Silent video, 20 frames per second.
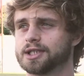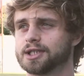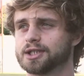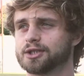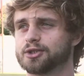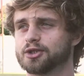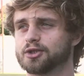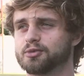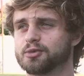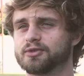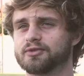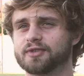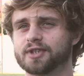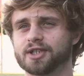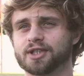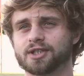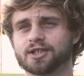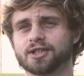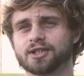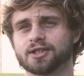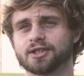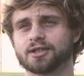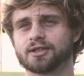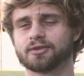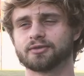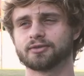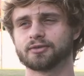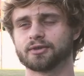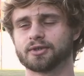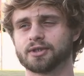de 2020,
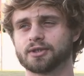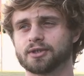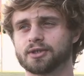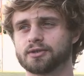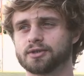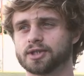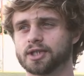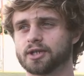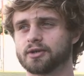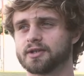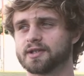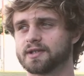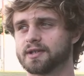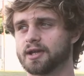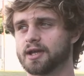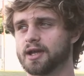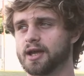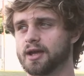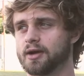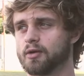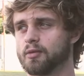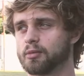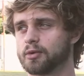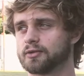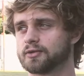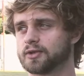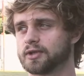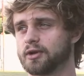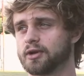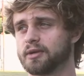que foi o dia que eu estreiei como
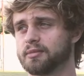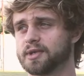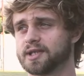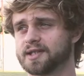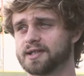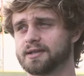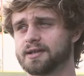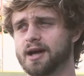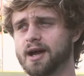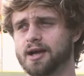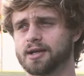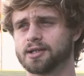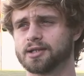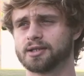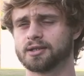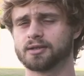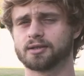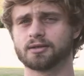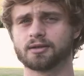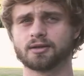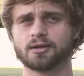profissional na minha cidade,